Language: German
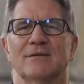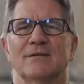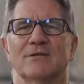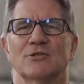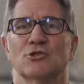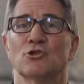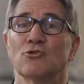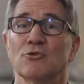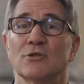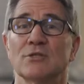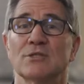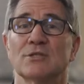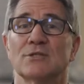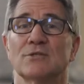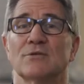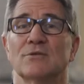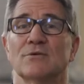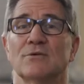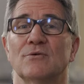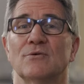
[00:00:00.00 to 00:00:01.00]

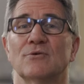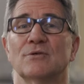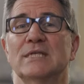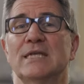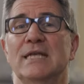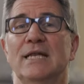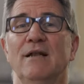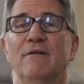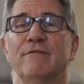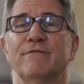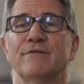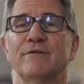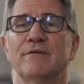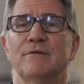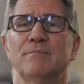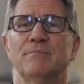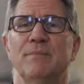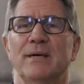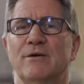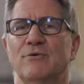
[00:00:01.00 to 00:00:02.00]
Schutz und
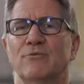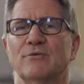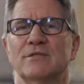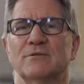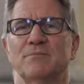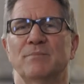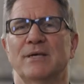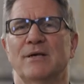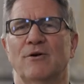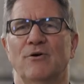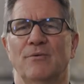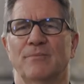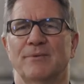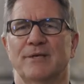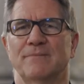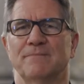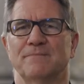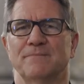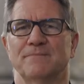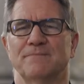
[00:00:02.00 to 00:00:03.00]
Hilfe bei uns
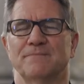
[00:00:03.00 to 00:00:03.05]
bekommen.